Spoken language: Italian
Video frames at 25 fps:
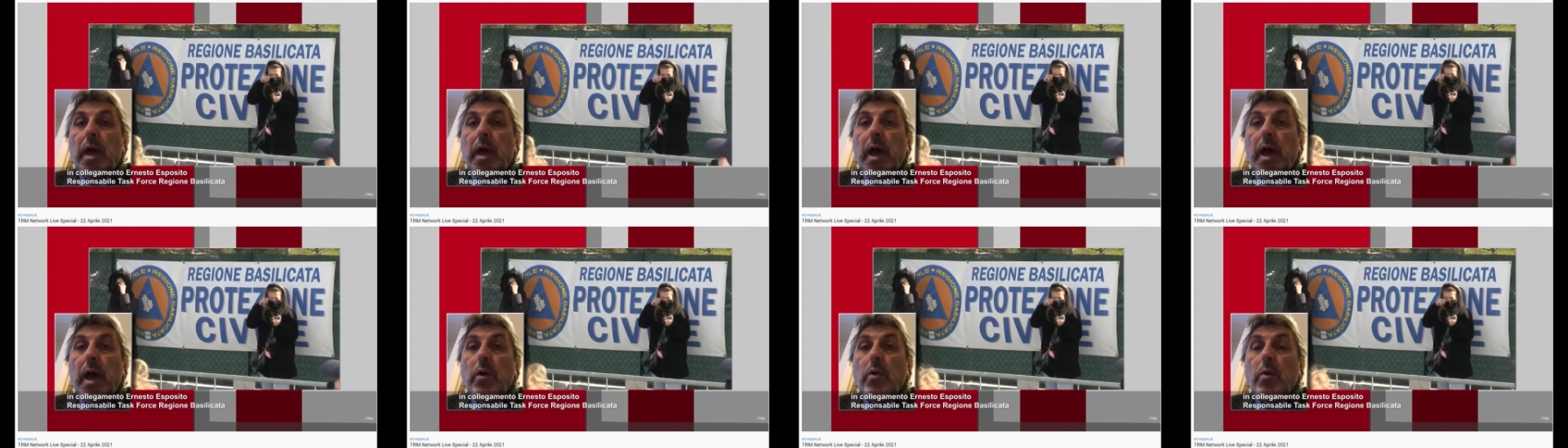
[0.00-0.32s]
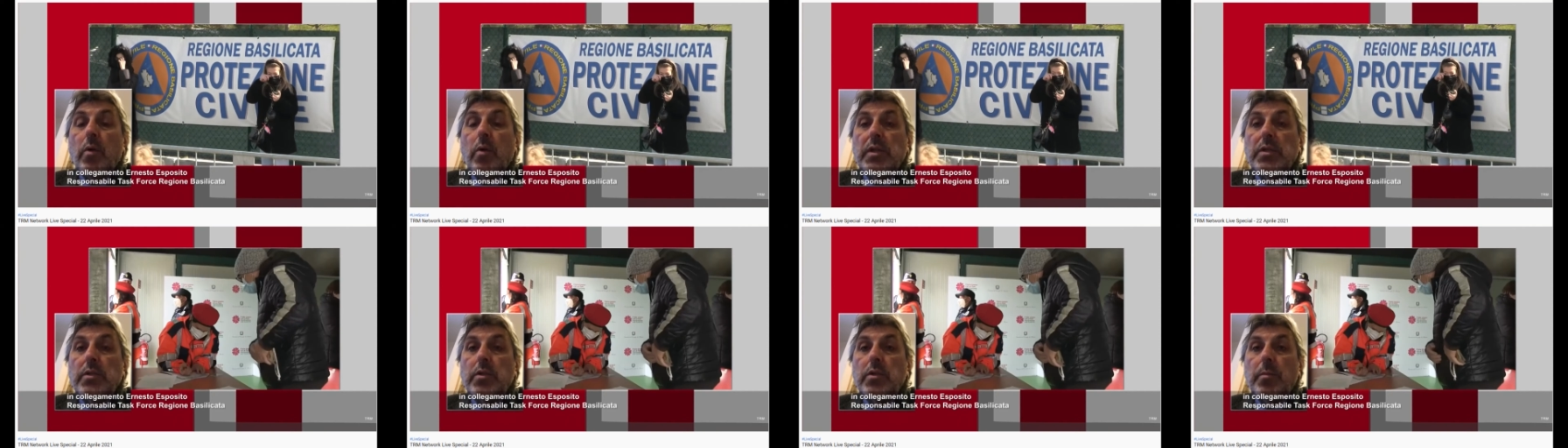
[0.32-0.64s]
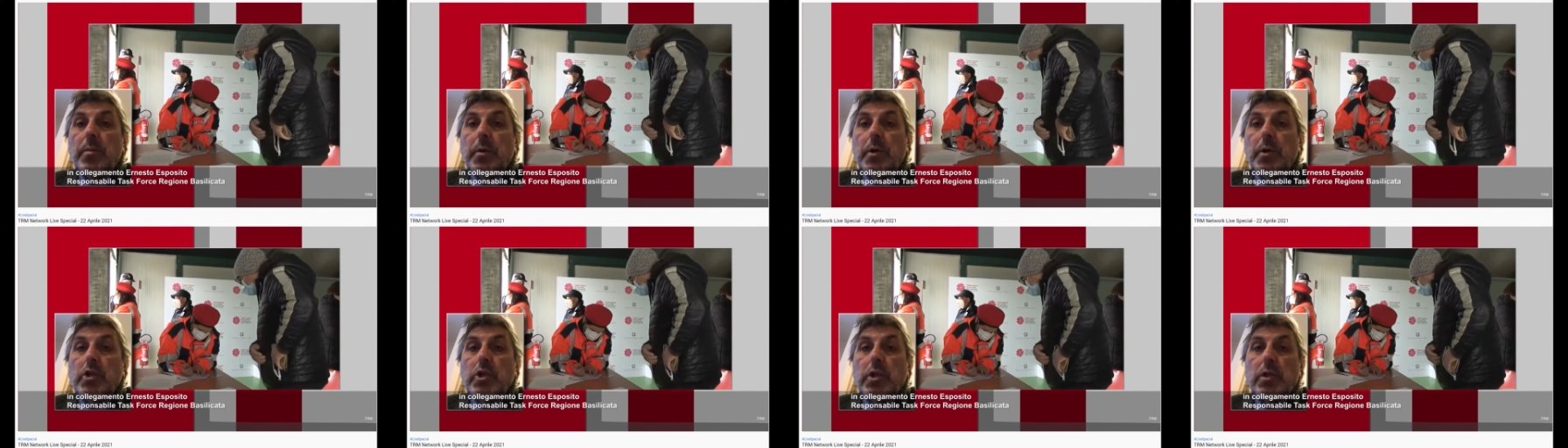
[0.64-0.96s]
A questo
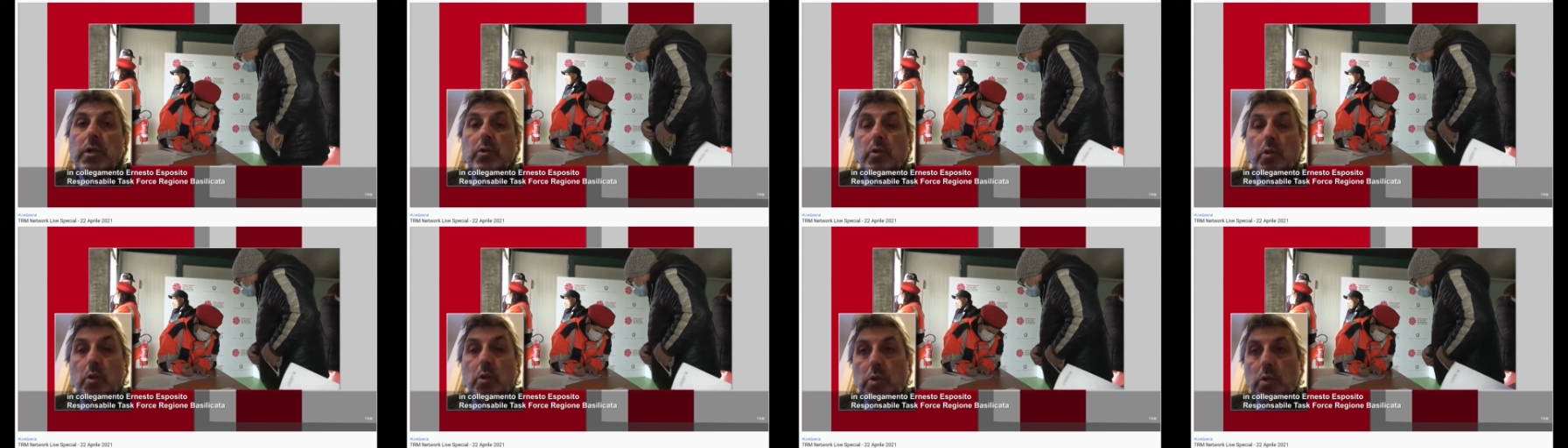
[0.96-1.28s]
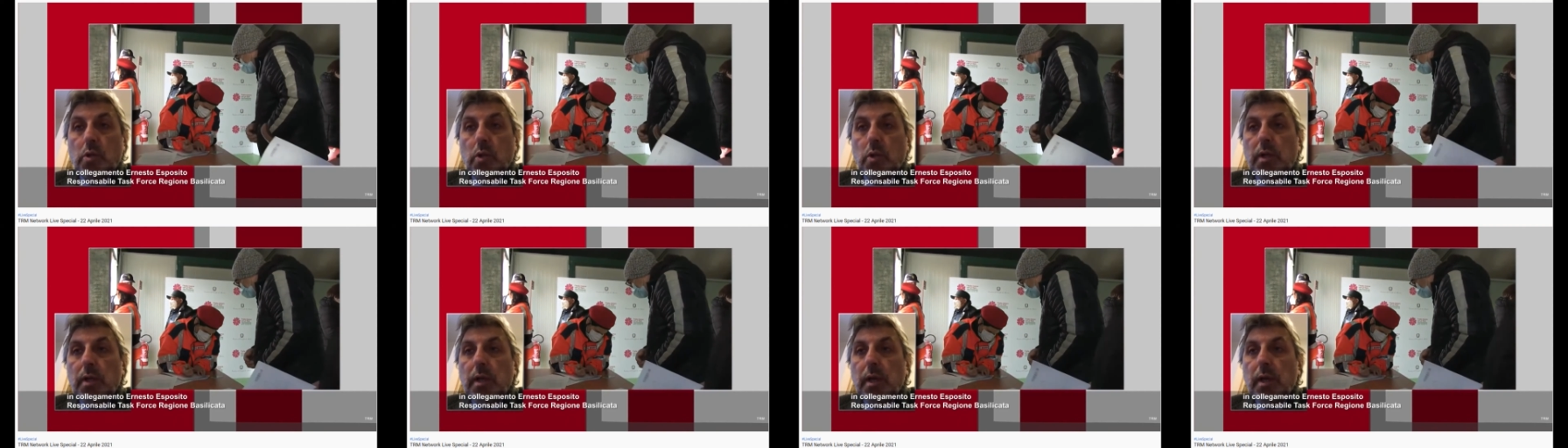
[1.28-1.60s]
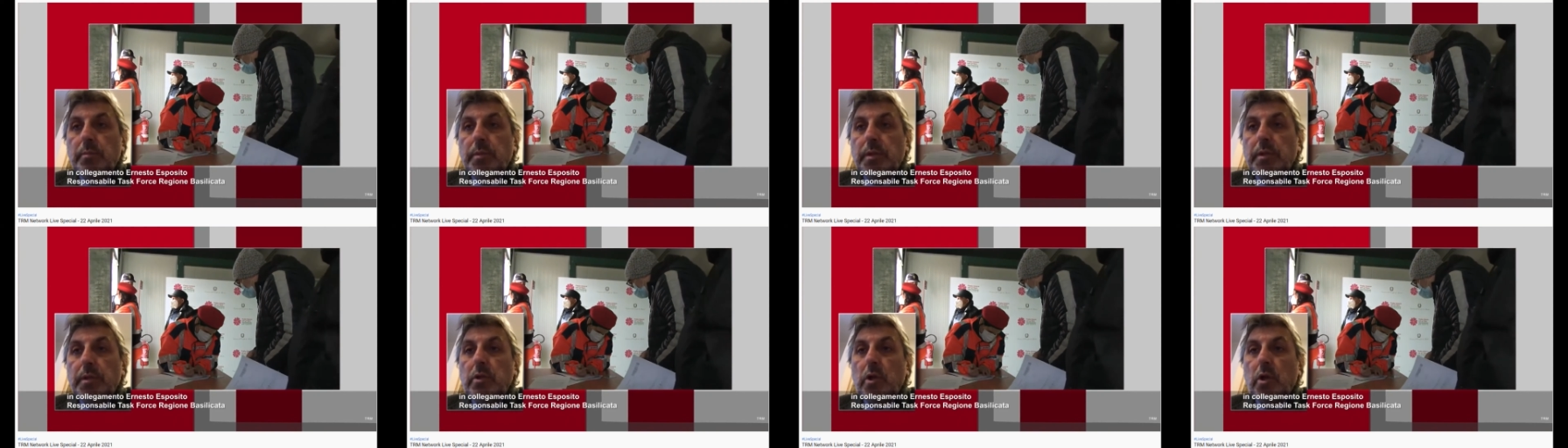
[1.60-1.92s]
poi c'è tutto il
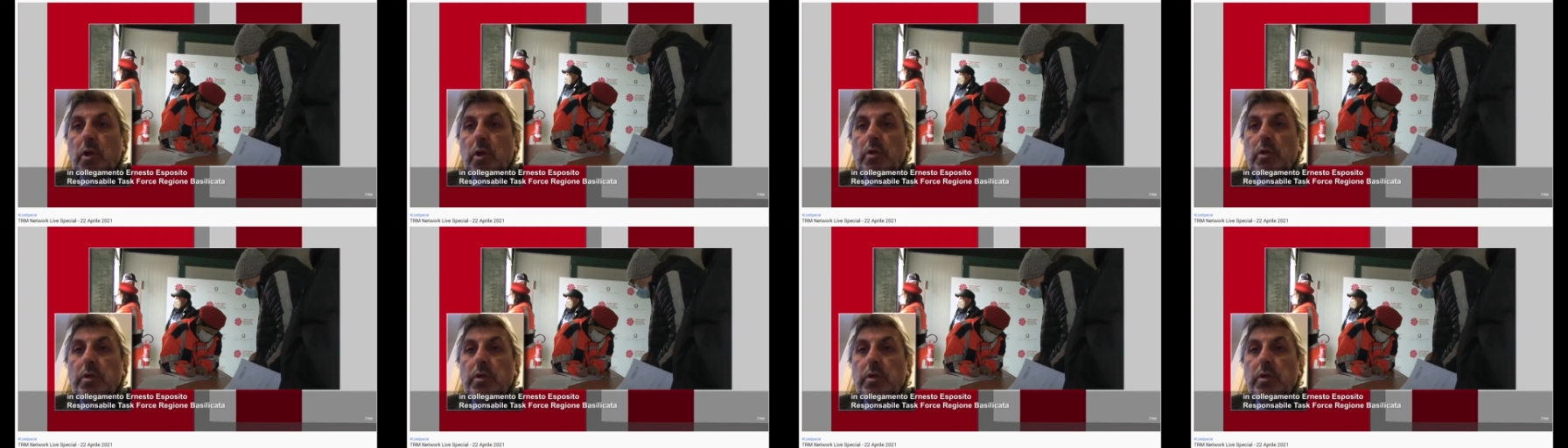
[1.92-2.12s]
capitolo